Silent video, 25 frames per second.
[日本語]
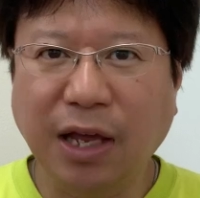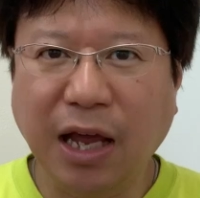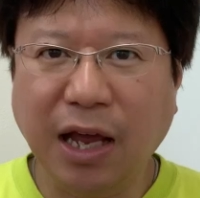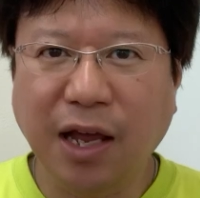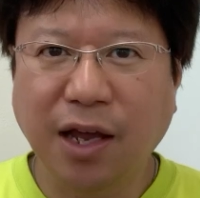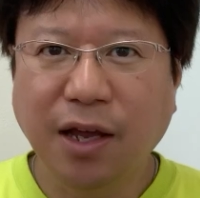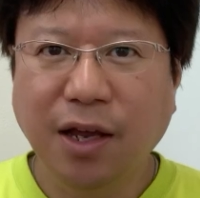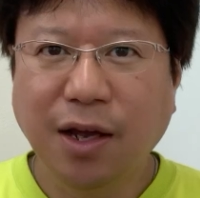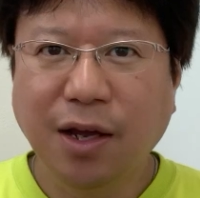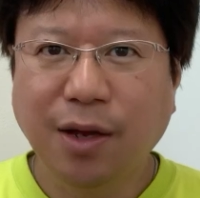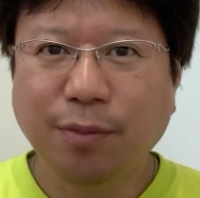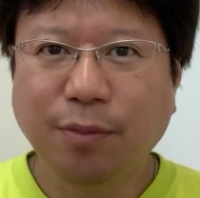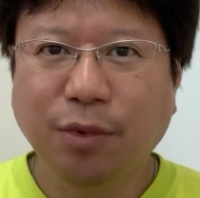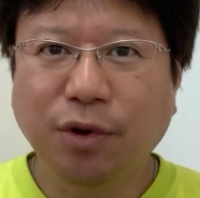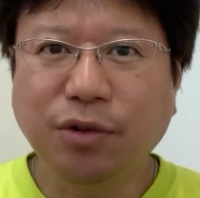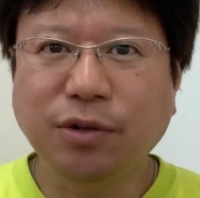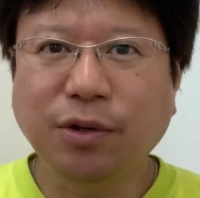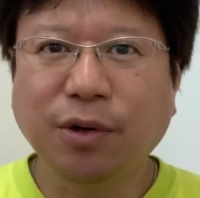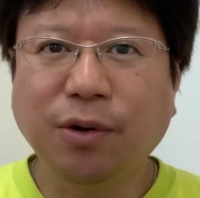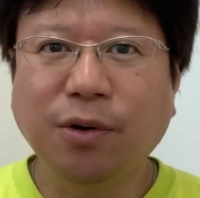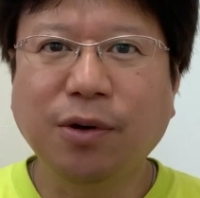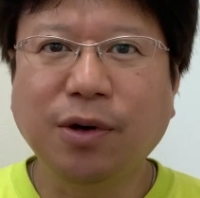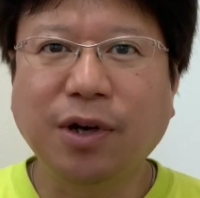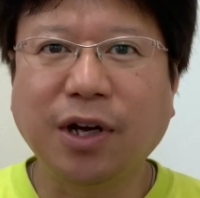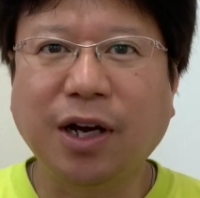で
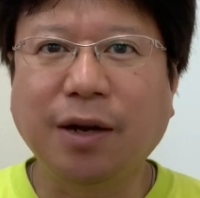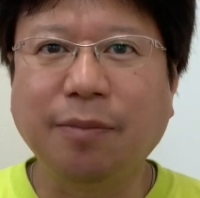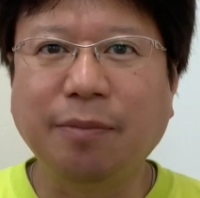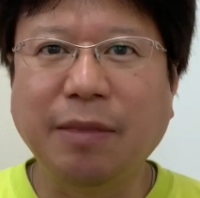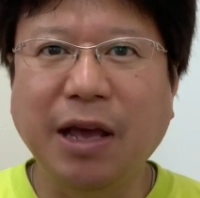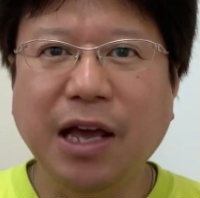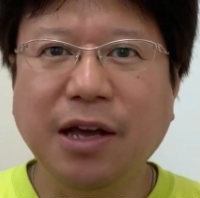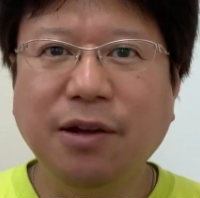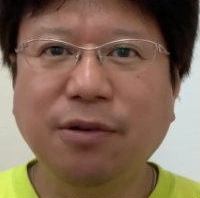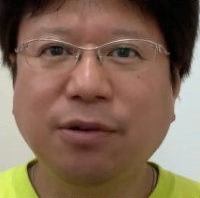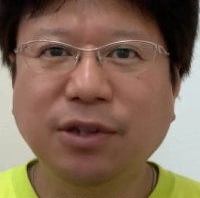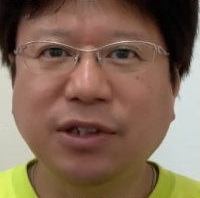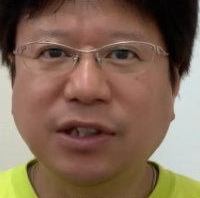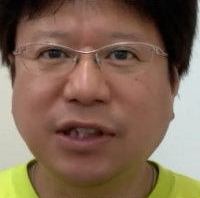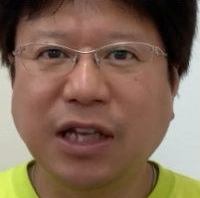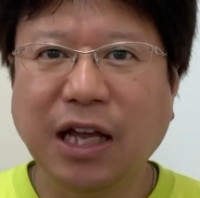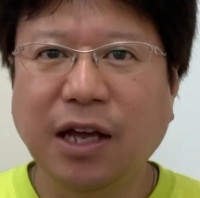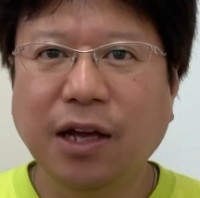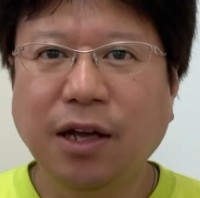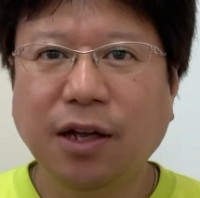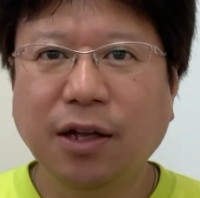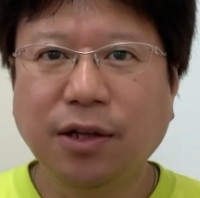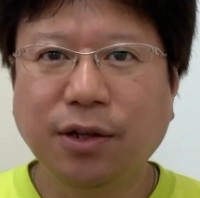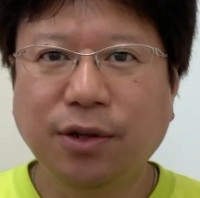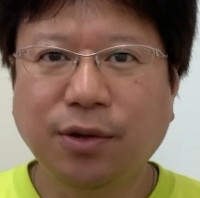僕の方からメールをし
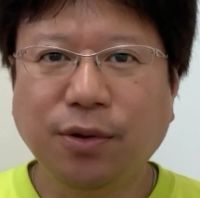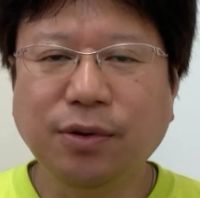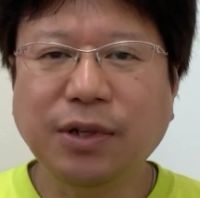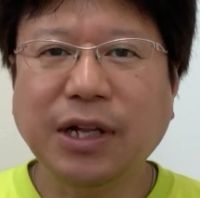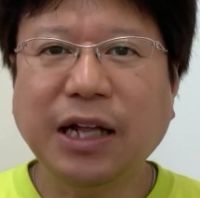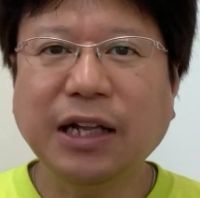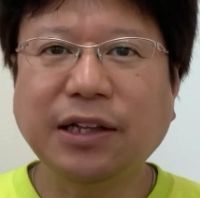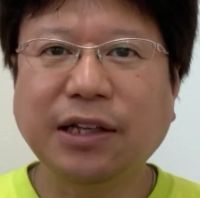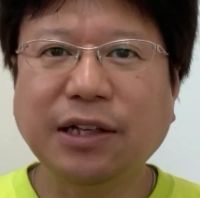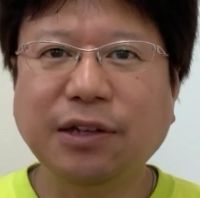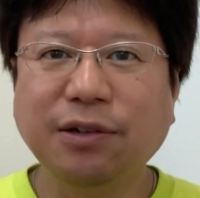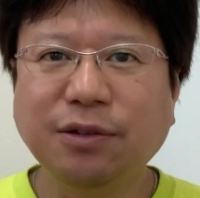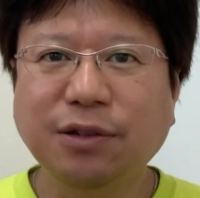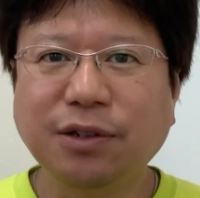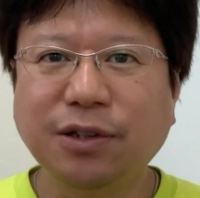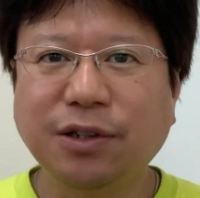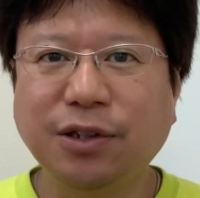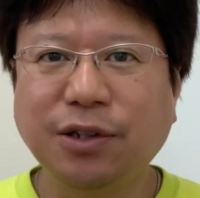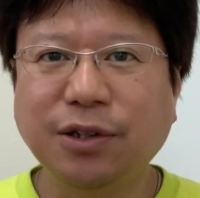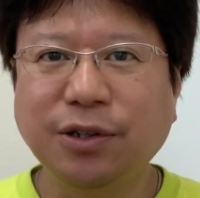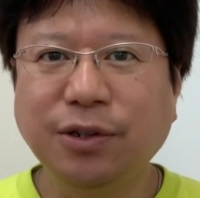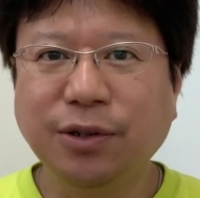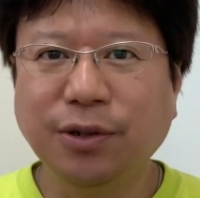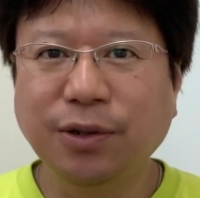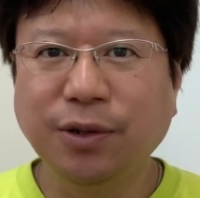てどうなってるっ
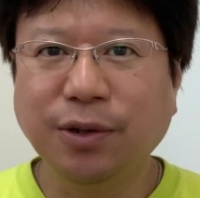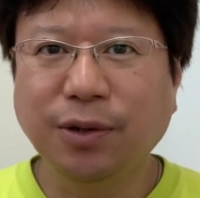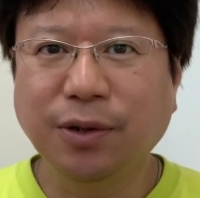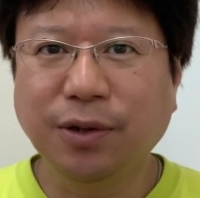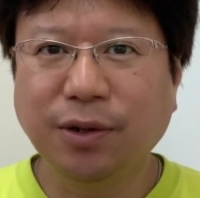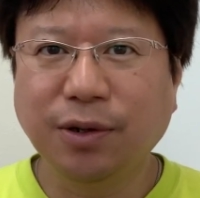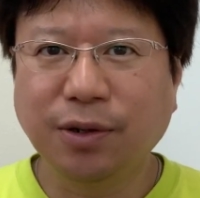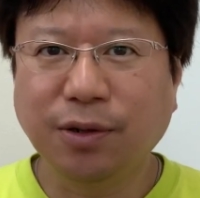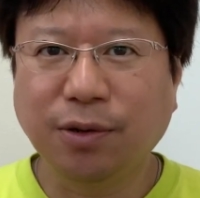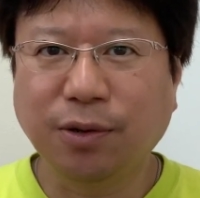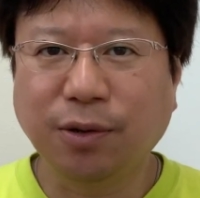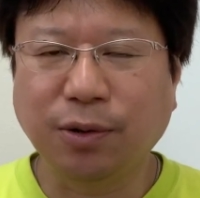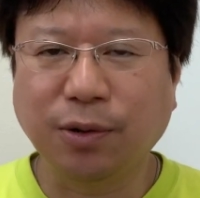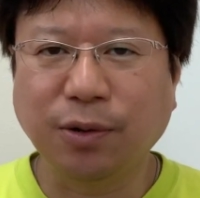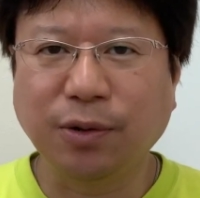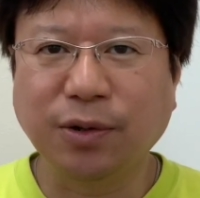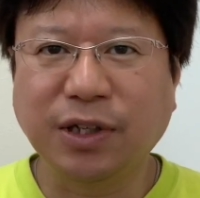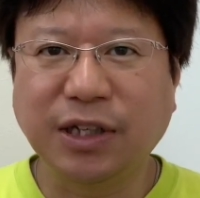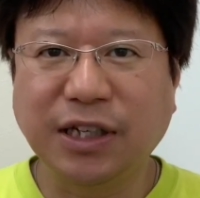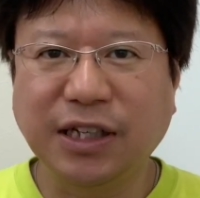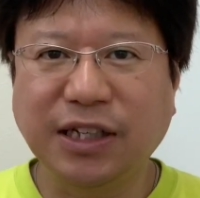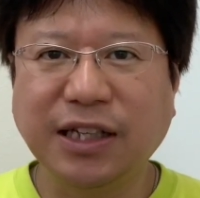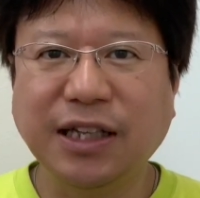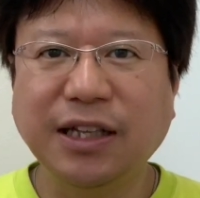ていうことを